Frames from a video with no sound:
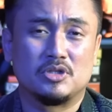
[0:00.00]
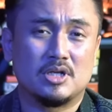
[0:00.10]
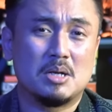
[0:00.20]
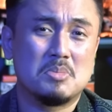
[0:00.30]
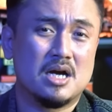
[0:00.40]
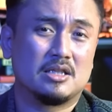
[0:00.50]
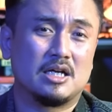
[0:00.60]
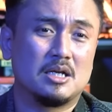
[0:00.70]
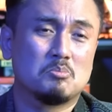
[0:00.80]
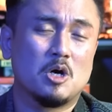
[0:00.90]
menyerang
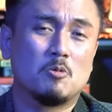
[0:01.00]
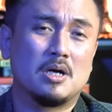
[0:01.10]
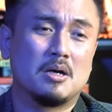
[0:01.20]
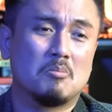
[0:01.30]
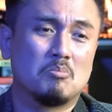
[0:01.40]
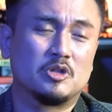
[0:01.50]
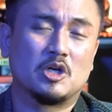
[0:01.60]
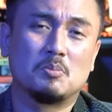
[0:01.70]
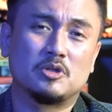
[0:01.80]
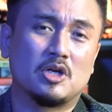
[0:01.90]
mengatakan bahwa
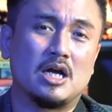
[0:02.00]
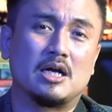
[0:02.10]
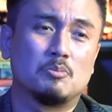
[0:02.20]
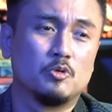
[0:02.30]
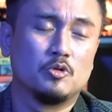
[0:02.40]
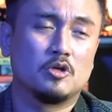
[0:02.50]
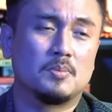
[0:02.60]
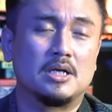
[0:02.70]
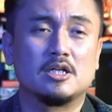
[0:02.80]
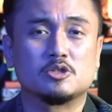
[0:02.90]
menteri-menteri akan mundur
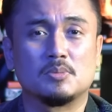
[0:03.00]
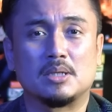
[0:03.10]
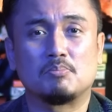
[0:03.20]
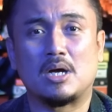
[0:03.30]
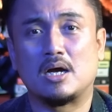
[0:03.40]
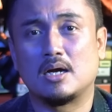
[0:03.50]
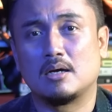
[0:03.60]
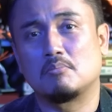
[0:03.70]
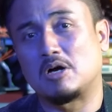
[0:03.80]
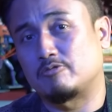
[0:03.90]
padahal cuma
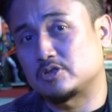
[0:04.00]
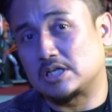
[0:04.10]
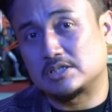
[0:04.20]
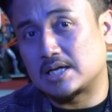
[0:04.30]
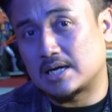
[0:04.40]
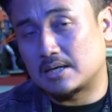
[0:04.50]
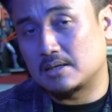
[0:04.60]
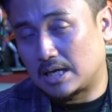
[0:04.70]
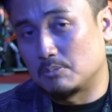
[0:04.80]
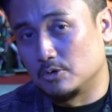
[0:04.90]
Pak Mahfud saja yang telah